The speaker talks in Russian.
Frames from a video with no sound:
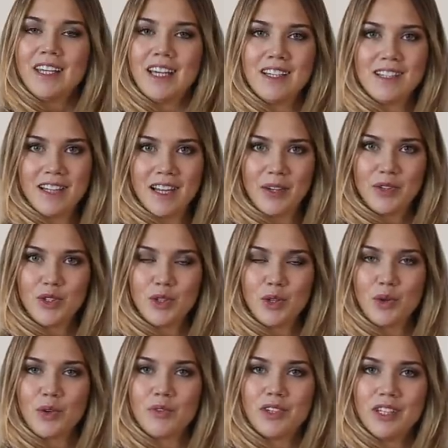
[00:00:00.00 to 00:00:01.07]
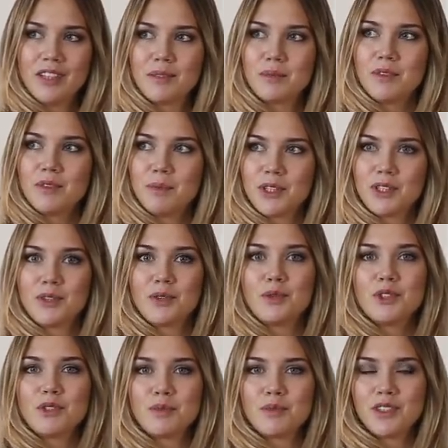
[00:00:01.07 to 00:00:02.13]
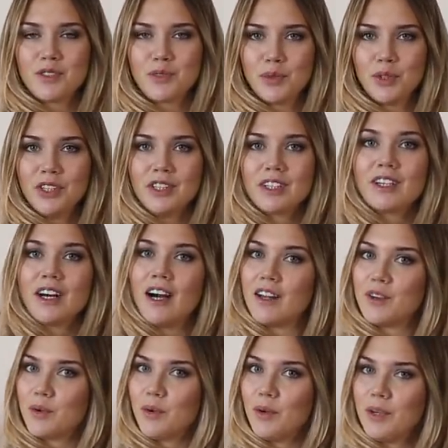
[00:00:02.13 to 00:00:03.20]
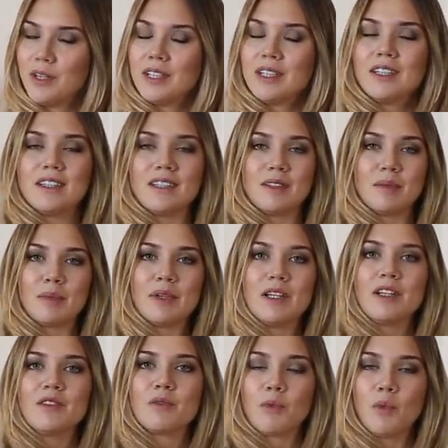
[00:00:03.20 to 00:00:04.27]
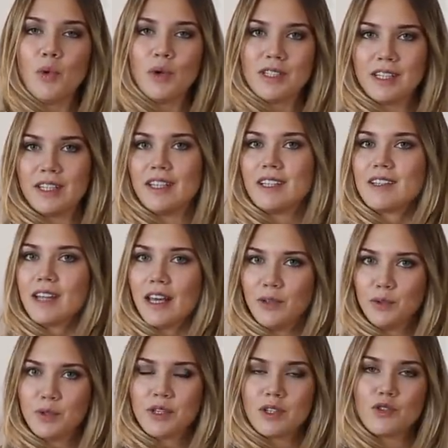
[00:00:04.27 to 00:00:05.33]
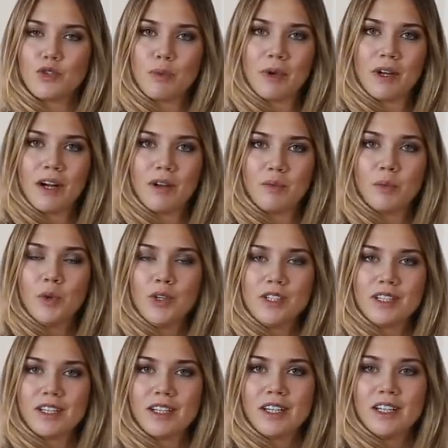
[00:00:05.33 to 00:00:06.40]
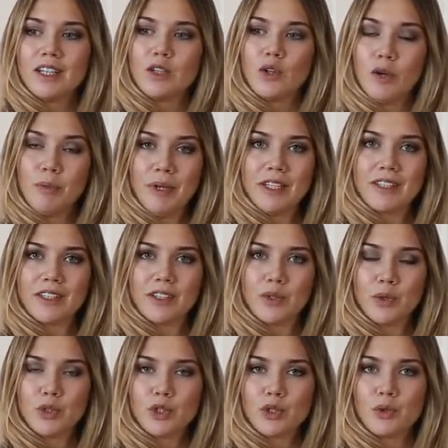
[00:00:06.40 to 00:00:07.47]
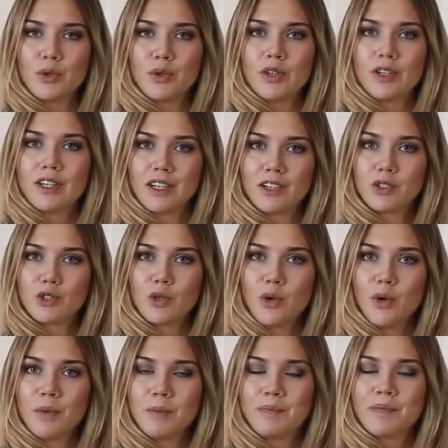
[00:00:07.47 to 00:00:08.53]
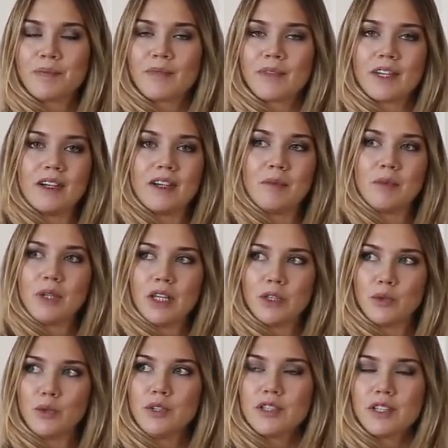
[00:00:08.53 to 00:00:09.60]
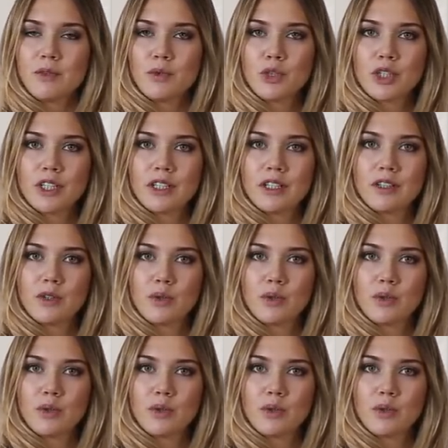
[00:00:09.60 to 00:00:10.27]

Я знаю, что в этом и в предыдущем сезоне карго а, были в моде и остаются еще пока в моде, но опять-таки то, что хорошо а, молодой девушке,